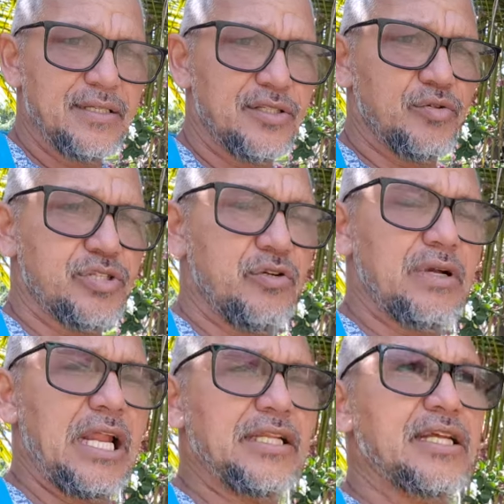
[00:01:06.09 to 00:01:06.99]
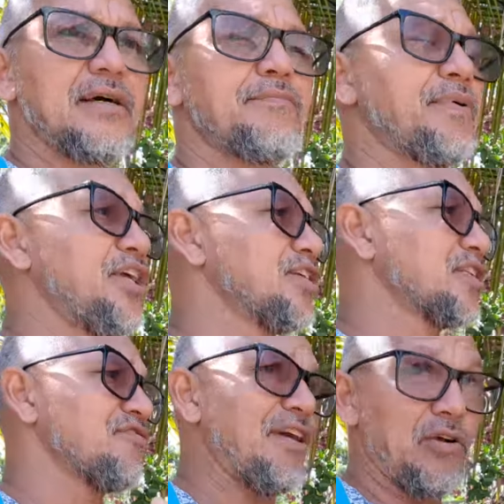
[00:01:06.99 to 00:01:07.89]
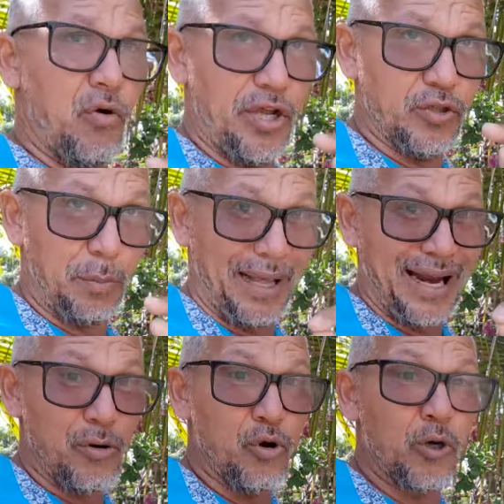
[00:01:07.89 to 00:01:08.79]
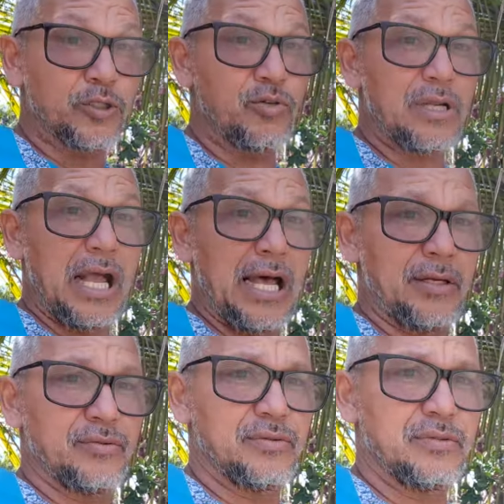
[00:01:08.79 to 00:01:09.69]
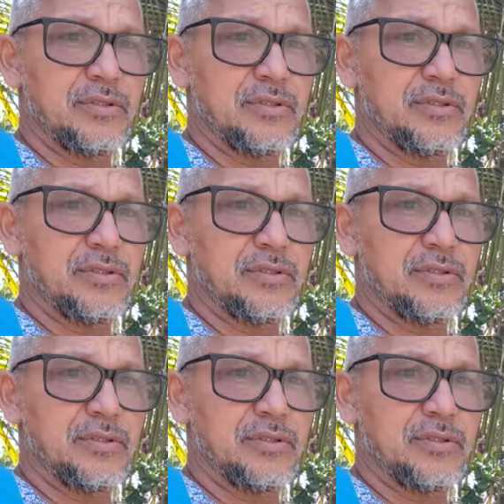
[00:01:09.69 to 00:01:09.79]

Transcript: se o seu galo de Campina tiver corrido para outro galo.